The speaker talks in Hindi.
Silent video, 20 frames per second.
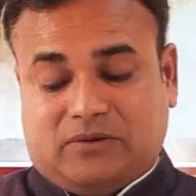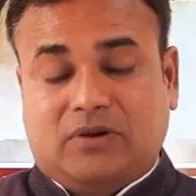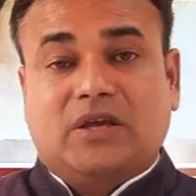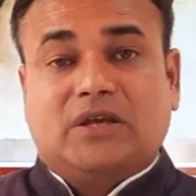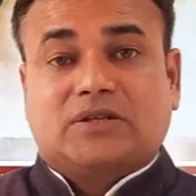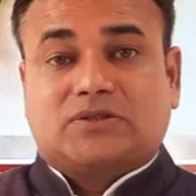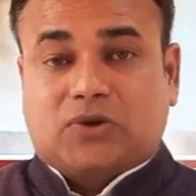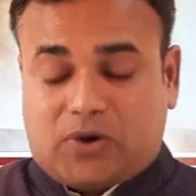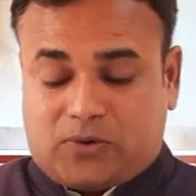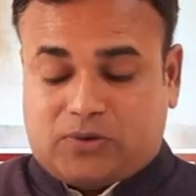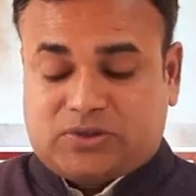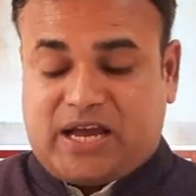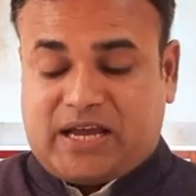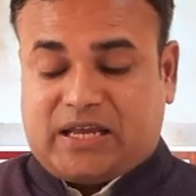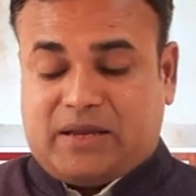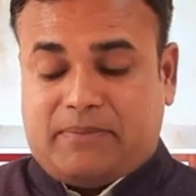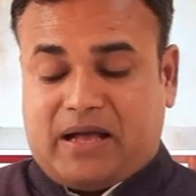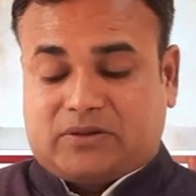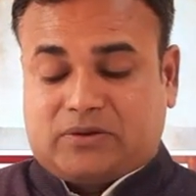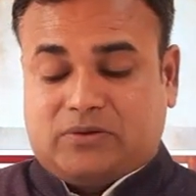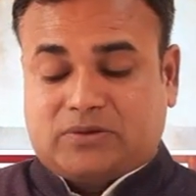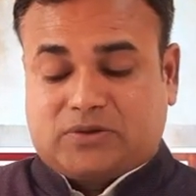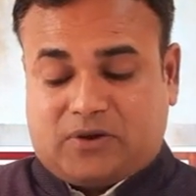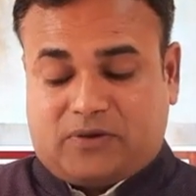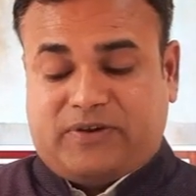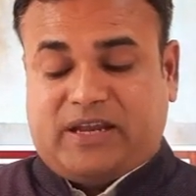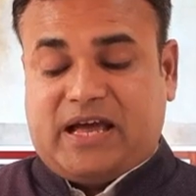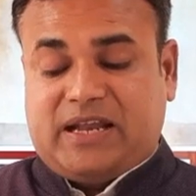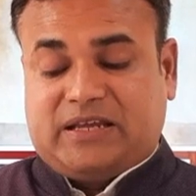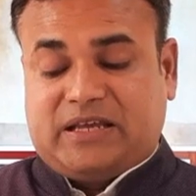सौर ऊर्जा की बात हो सौर
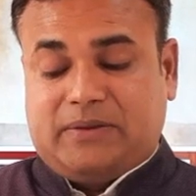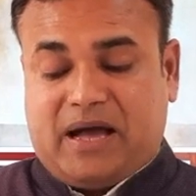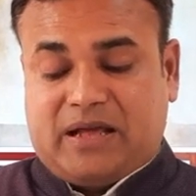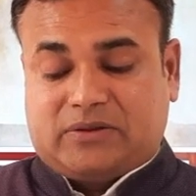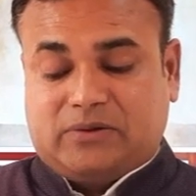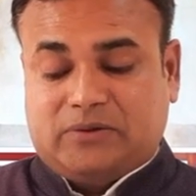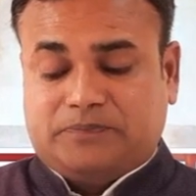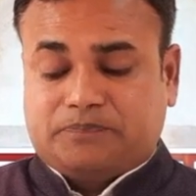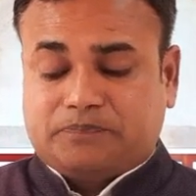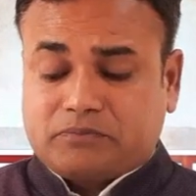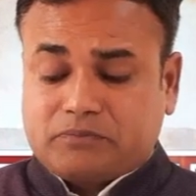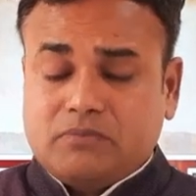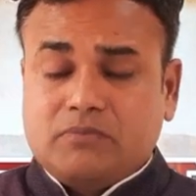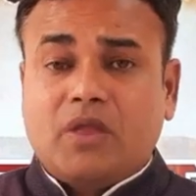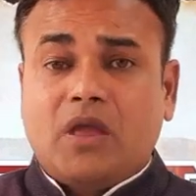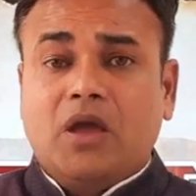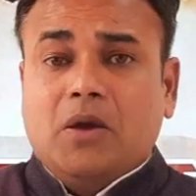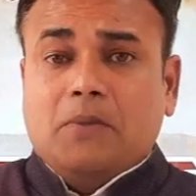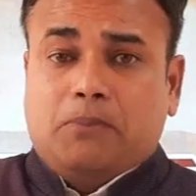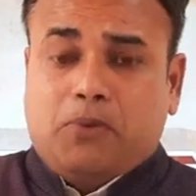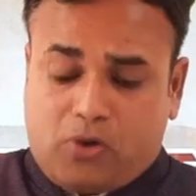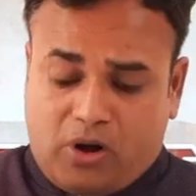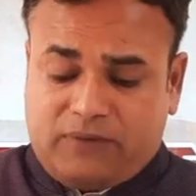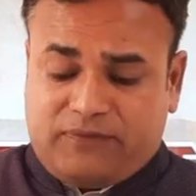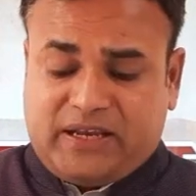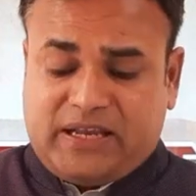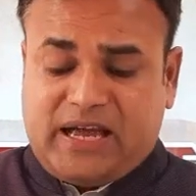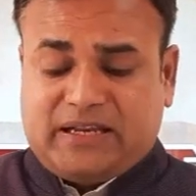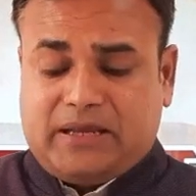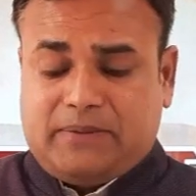विज्ञान की बात हो भूगोल विज्ञान
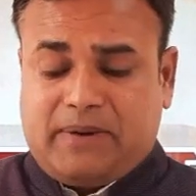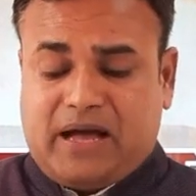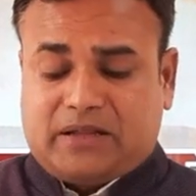की बात हो